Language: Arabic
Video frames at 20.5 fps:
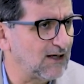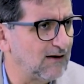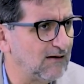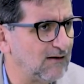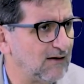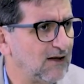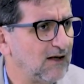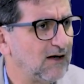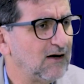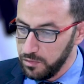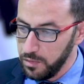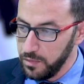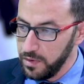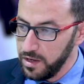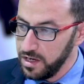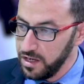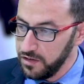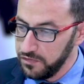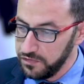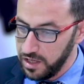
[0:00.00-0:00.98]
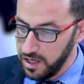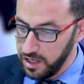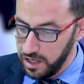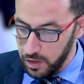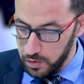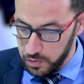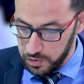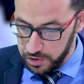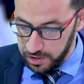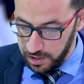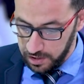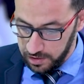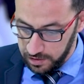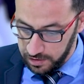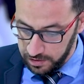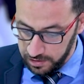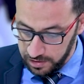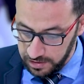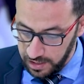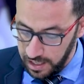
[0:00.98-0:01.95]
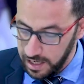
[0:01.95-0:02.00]
نعم، وما نفتح أفتح قوس
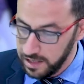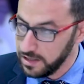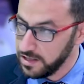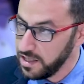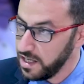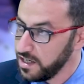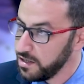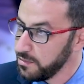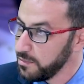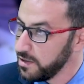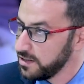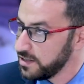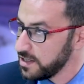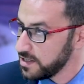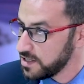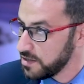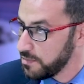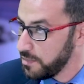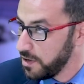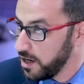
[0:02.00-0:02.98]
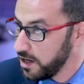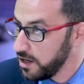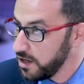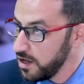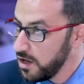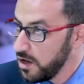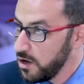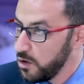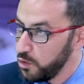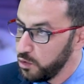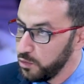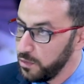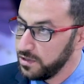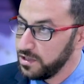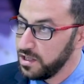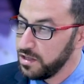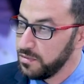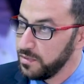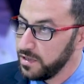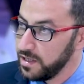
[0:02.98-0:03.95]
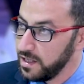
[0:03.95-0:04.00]
نتحدث عن الماده سبعه
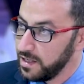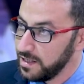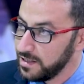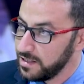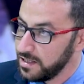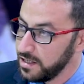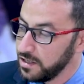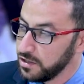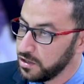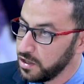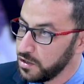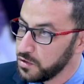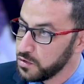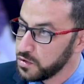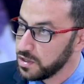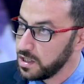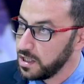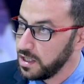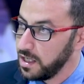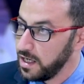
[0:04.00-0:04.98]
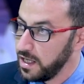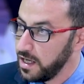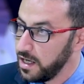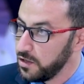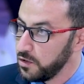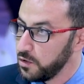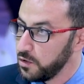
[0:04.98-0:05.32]
والماده 8 اللتان تنصان على